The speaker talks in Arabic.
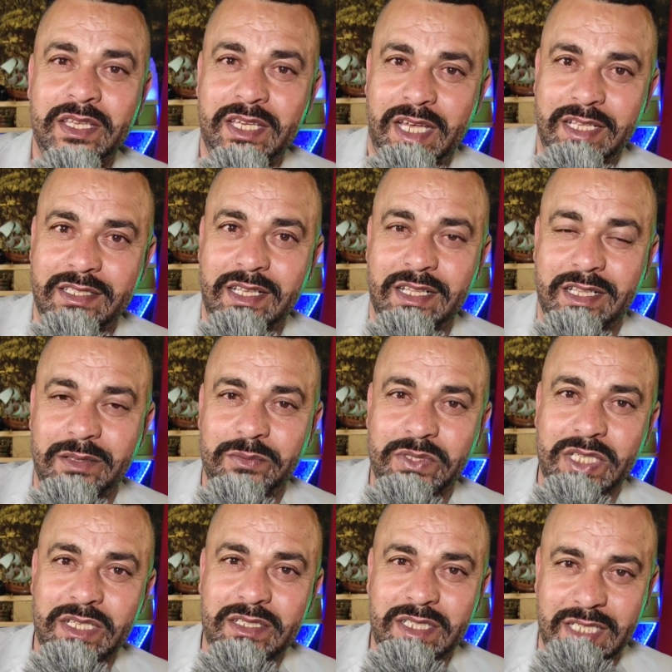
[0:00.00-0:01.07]
حتى
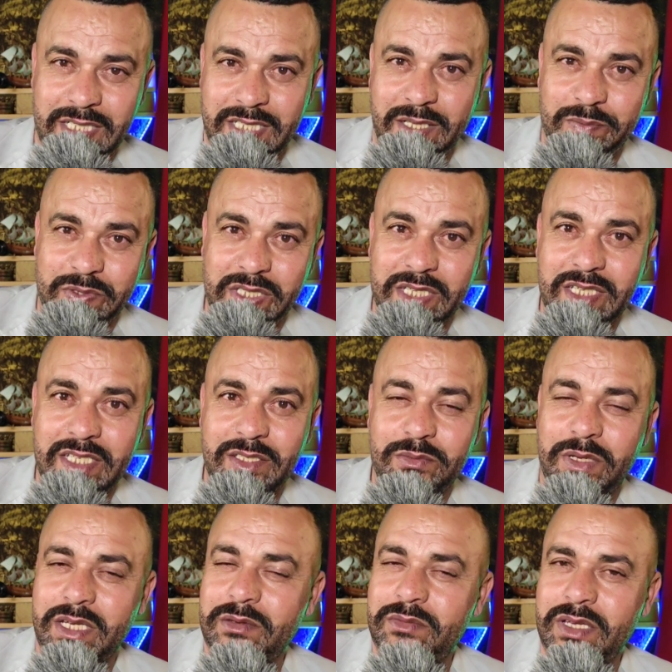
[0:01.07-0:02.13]
لتلمسان يعني تلمسان كانت
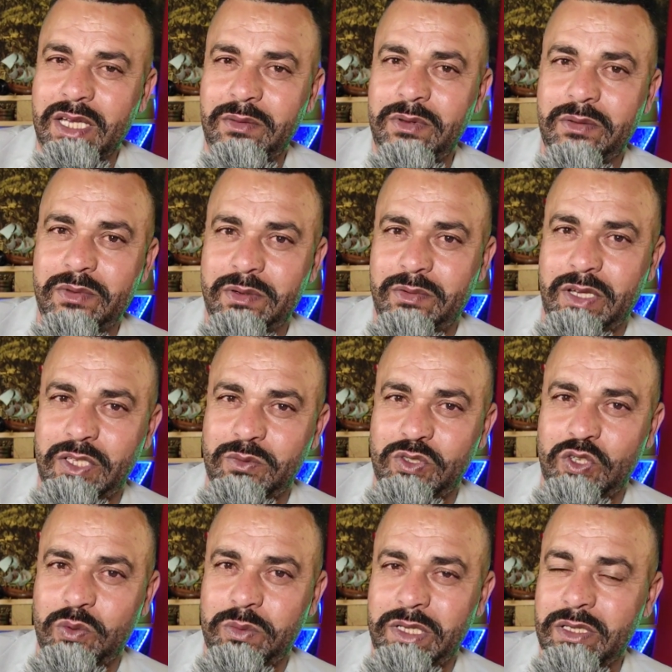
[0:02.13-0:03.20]
مغربيه غير بلا ما نبقاش
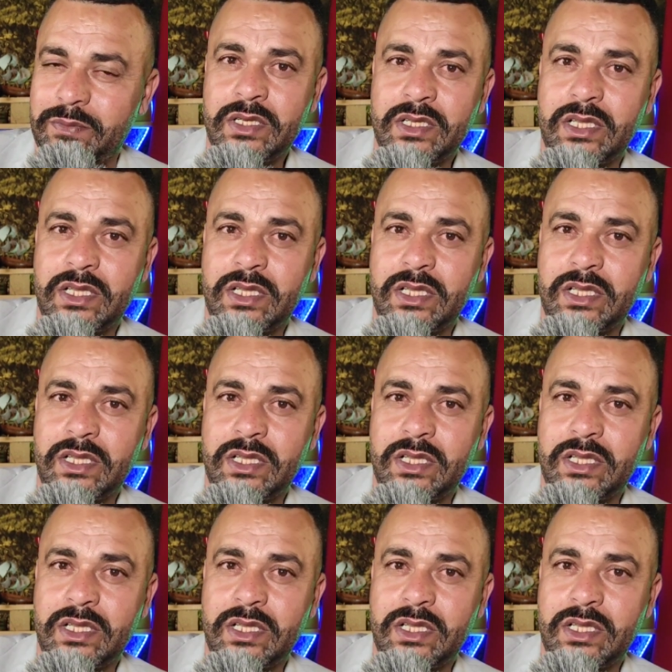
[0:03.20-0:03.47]
مشاو بعيد